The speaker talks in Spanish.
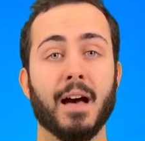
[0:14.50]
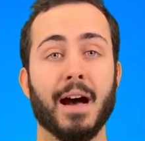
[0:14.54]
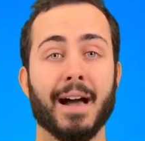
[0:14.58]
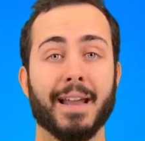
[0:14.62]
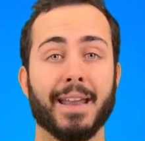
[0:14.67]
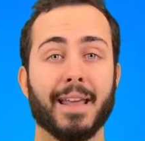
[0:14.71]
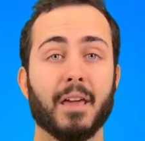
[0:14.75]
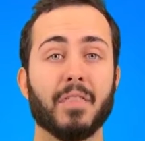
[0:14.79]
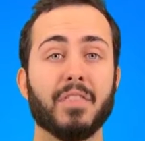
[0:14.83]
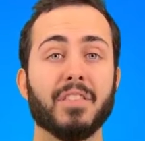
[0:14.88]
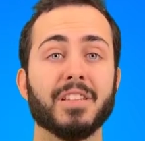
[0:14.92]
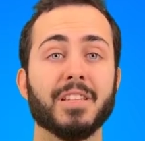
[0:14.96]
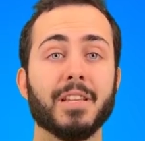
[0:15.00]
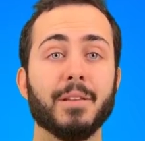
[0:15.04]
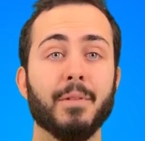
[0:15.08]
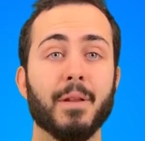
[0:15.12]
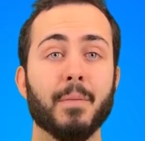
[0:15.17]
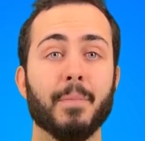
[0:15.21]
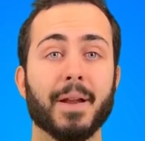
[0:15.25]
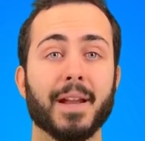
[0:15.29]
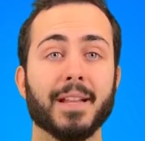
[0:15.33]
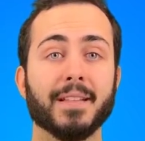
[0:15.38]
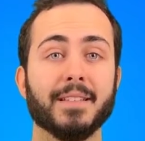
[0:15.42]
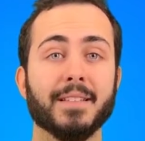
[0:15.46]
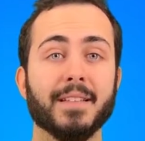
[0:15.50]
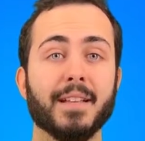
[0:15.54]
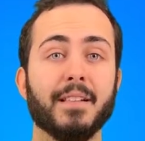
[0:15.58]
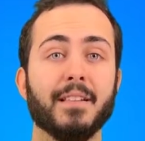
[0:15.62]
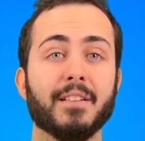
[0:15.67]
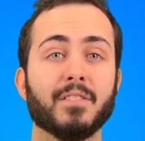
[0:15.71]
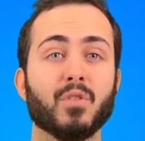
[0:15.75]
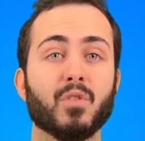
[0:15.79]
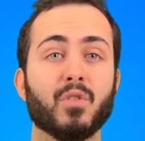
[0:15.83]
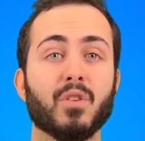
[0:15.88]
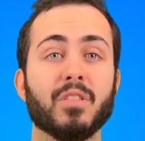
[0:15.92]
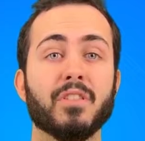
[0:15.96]
Haré accesible para ti el
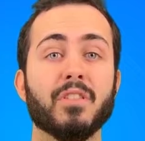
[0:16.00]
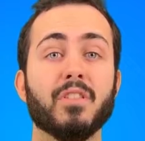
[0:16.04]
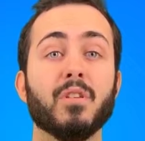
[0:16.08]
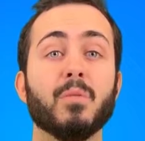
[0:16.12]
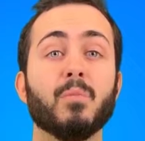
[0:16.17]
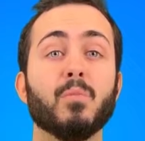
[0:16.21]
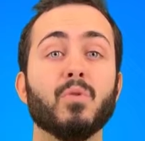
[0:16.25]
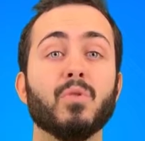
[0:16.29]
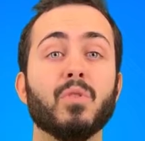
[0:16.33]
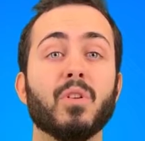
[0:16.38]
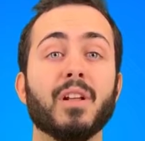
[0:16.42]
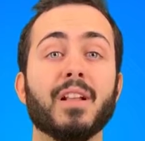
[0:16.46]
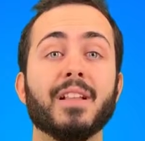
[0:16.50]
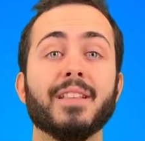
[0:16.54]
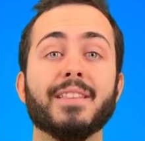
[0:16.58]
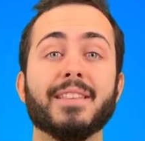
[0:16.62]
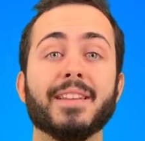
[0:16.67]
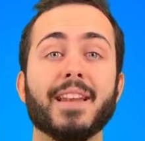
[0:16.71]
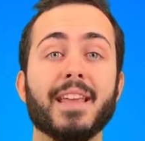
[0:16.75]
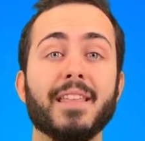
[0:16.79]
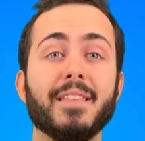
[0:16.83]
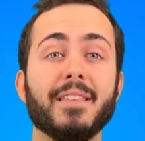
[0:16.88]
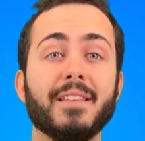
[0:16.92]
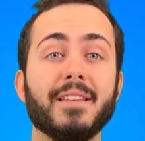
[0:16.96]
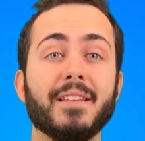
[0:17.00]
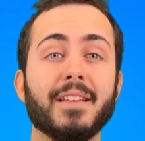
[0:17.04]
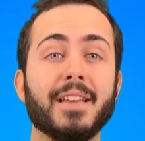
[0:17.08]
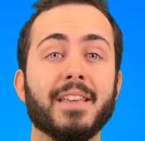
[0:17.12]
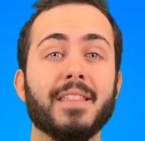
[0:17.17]
desconocido mundo del trading